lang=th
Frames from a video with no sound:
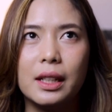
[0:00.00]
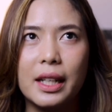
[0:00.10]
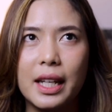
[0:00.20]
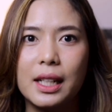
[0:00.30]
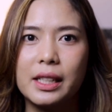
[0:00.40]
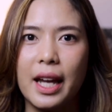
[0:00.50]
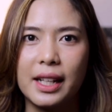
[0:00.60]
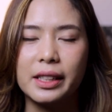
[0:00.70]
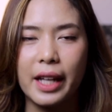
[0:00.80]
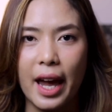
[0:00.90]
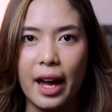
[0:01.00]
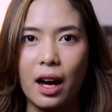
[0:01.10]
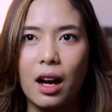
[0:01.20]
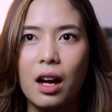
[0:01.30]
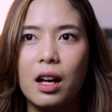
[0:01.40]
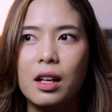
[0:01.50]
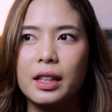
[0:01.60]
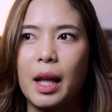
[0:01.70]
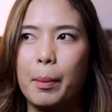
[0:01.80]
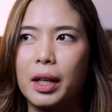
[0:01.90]
นดินแฉะ
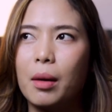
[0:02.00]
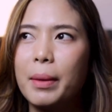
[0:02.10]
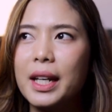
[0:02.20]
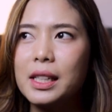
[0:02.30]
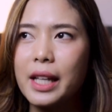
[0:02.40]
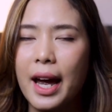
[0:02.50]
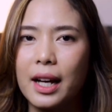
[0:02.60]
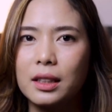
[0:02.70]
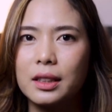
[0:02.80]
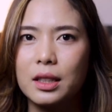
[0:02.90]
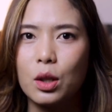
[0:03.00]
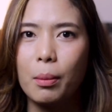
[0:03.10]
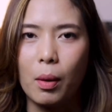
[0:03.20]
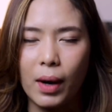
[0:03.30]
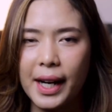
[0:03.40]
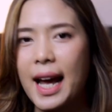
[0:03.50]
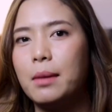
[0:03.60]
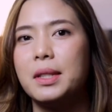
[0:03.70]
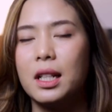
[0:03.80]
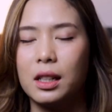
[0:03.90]
แต่มันก็ไม่ได้แฉะซะจนแบบว่า
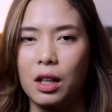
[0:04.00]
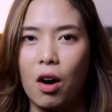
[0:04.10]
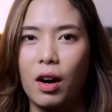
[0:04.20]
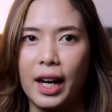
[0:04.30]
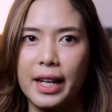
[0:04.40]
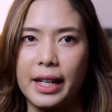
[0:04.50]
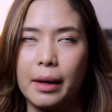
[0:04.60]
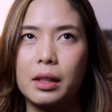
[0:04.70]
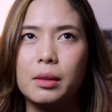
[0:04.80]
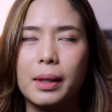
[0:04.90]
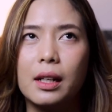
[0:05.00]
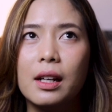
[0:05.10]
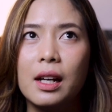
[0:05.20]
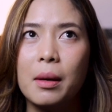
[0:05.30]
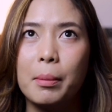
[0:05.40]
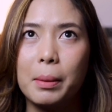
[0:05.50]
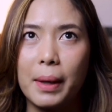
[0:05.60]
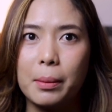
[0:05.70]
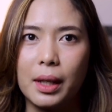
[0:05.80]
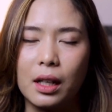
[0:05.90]
น้ำเจิ่งนองอะไรอย่างเงี้ยคือมันมัน
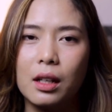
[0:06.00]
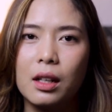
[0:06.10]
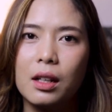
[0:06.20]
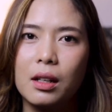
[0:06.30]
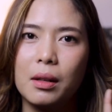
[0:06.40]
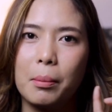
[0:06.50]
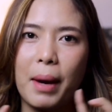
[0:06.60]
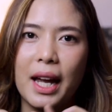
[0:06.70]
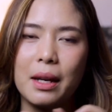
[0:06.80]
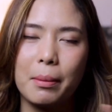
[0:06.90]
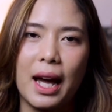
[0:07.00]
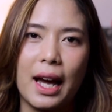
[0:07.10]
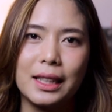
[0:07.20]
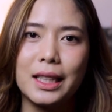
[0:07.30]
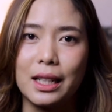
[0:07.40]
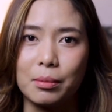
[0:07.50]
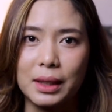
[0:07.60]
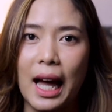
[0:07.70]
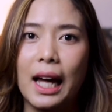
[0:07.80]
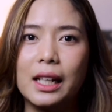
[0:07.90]
เป็นเหมือนใบไม้สี
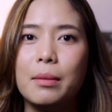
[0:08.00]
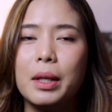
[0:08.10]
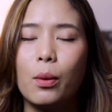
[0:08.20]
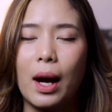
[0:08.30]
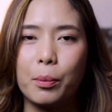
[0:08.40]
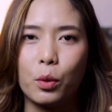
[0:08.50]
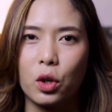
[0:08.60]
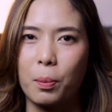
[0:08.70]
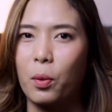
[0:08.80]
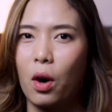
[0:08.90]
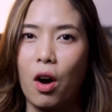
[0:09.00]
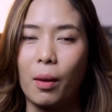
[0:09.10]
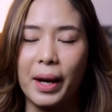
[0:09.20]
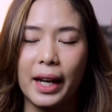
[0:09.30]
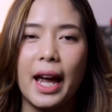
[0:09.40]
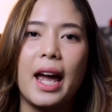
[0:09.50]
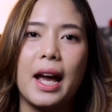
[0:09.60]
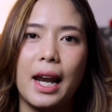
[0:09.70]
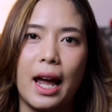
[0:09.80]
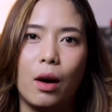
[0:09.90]
น้ำตาลที่มีความกรอบๆแห้
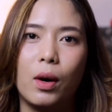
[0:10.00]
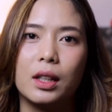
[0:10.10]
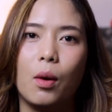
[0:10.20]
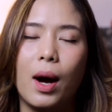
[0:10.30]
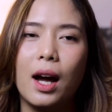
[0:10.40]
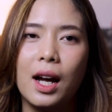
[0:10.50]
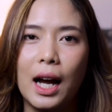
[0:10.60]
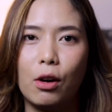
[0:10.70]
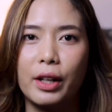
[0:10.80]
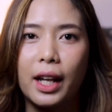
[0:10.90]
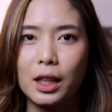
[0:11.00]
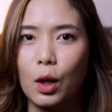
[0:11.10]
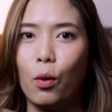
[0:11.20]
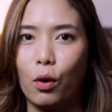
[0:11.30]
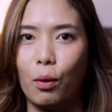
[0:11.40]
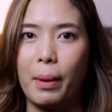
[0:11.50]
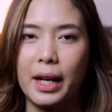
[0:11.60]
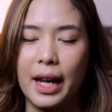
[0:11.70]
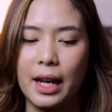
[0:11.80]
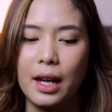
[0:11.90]
งๆแล้วอะแต่ว่าเขาดันตกลงไป
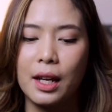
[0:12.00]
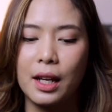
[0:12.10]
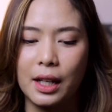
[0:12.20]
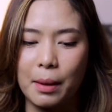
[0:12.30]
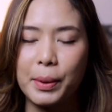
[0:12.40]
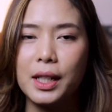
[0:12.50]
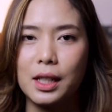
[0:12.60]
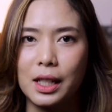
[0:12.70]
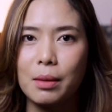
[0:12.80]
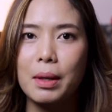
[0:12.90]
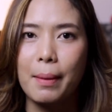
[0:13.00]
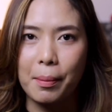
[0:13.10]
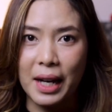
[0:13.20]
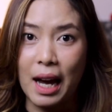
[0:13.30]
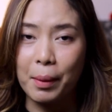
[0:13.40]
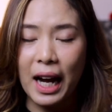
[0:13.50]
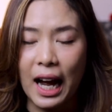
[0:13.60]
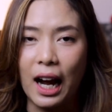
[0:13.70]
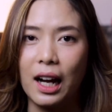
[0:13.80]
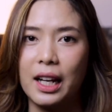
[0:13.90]
ในในพื้นที่มีแบบน้ำ
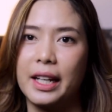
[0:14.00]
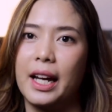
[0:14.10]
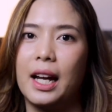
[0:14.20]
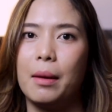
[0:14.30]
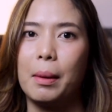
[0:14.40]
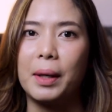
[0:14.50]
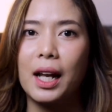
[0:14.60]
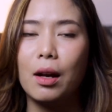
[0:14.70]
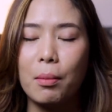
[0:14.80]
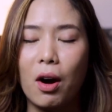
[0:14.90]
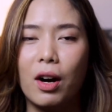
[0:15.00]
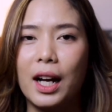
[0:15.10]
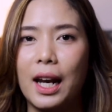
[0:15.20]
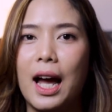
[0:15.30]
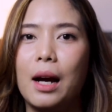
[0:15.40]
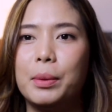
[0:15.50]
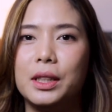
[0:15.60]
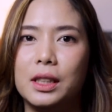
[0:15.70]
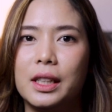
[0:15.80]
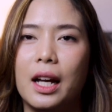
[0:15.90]
ขังอะไรเงี้ยค่ะแบบถ้าเรามองข้างล่าง
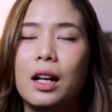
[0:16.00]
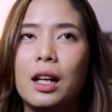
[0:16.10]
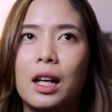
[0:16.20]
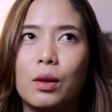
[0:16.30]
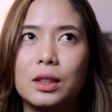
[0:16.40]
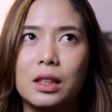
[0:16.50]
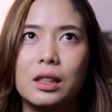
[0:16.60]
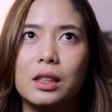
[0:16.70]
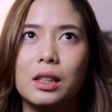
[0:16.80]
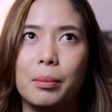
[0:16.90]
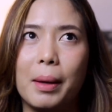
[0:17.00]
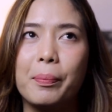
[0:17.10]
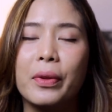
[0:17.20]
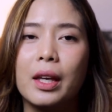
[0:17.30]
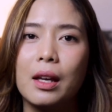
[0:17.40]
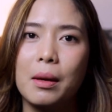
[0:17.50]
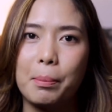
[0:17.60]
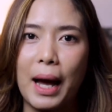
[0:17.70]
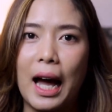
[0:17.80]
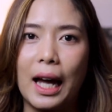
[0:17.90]
พื้นเนี่ยเราก็จะนึกถึงแบบ
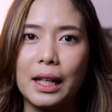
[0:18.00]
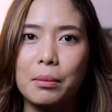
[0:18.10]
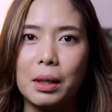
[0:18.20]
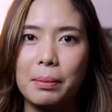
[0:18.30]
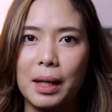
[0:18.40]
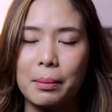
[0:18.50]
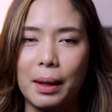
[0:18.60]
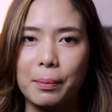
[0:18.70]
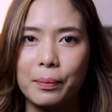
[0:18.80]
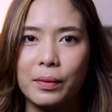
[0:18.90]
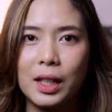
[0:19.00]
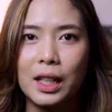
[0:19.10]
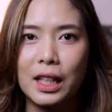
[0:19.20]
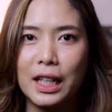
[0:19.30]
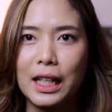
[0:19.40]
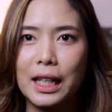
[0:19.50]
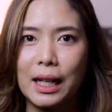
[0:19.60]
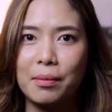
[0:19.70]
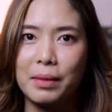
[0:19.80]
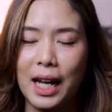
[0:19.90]
ป่าที่มันเป็นแบบดิน
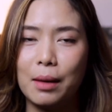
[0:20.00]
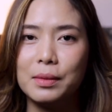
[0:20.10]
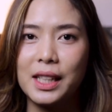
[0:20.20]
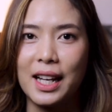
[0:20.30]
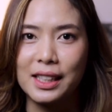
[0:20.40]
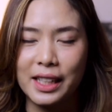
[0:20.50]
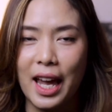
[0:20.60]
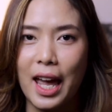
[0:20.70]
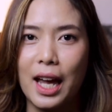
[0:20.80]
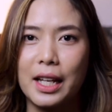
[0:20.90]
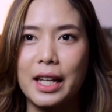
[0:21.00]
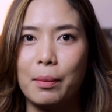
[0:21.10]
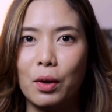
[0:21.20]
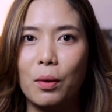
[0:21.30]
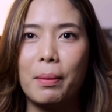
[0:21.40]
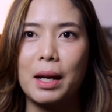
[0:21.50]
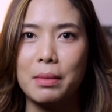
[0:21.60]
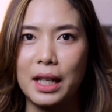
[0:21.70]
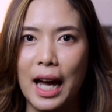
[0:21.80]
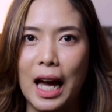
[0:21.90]
ดำๆแฉะๆเหยียบลงไป
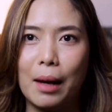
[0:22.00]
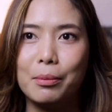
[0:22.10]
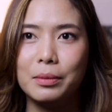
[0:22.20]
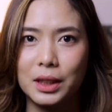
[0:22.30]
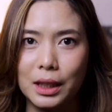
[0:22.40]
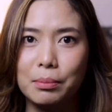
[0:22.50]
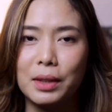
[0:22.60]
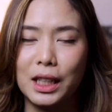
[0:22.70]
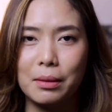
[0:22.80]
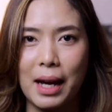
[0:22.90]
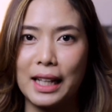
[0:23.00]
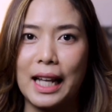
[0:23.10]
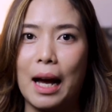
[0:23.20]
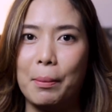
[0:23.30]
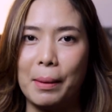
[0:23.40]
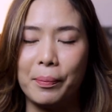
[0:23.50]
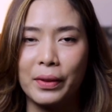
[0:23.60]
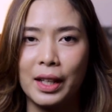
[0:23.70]
มีน้ำซึมขึ้นมาตามแบบ